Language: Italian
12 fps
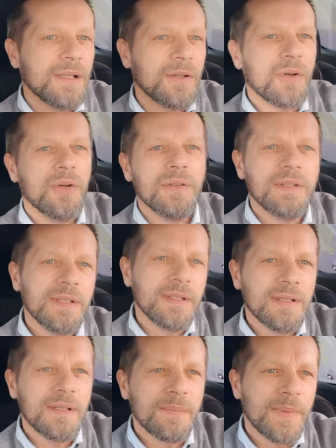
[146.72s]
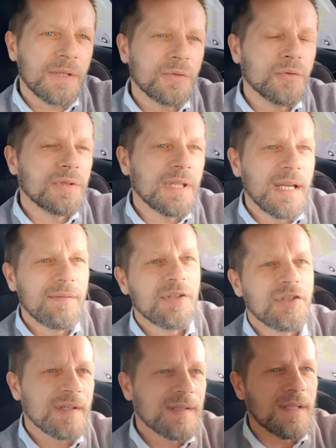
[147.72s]
con, eh, per tutte le
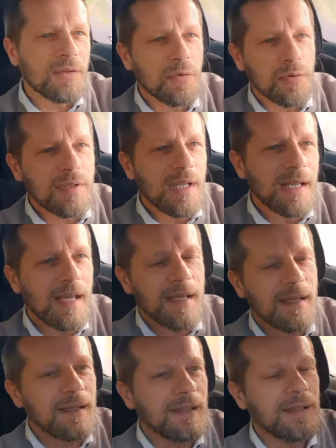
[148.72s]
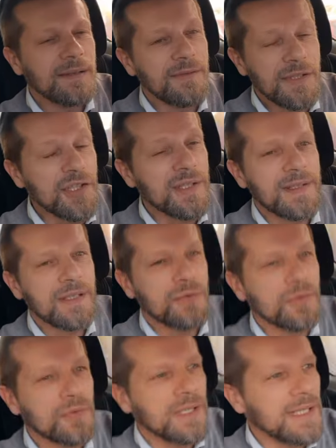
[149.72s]
vicissitudini,
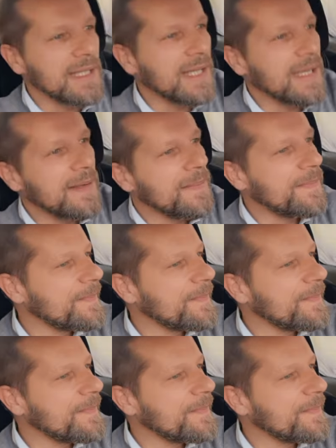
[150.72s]
vicissitudini che,